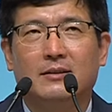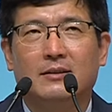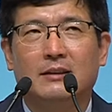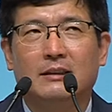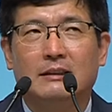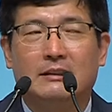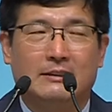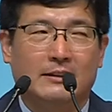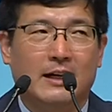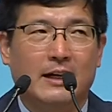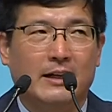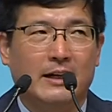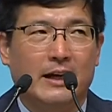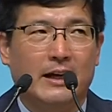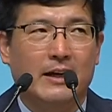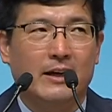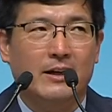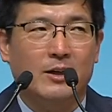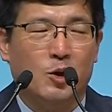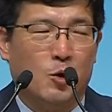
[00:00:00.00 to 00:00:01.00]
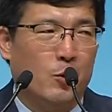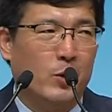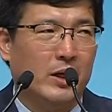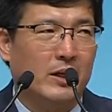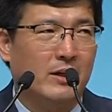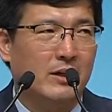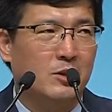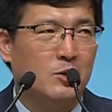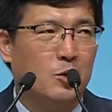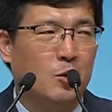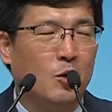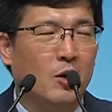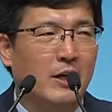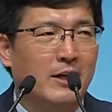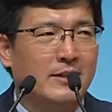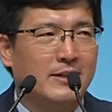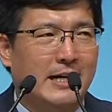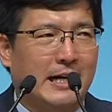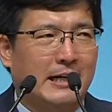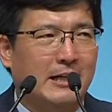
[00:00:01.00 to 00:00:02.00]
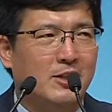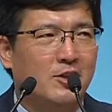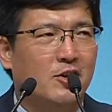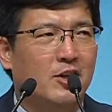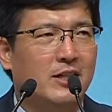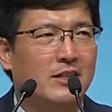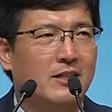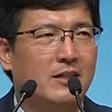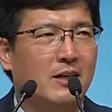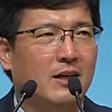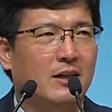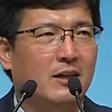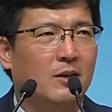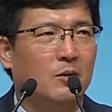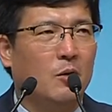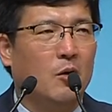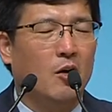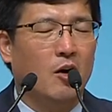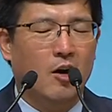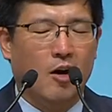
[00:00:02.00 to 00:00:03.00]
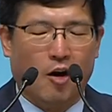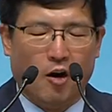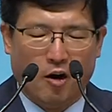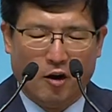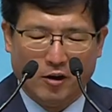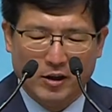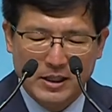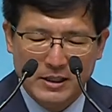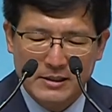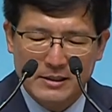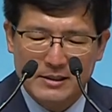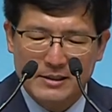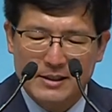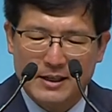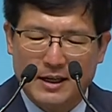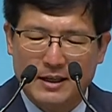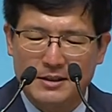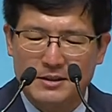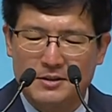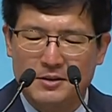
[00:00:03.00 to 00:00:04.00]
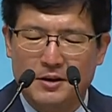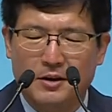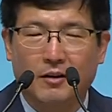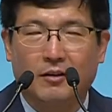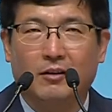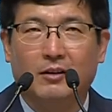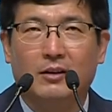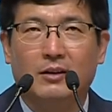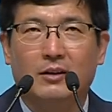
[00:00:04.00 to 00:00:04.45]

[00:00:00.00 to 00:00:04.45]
그 안에 교회 안에서도 장성한 시자가 있고 어린 시자가 있어요.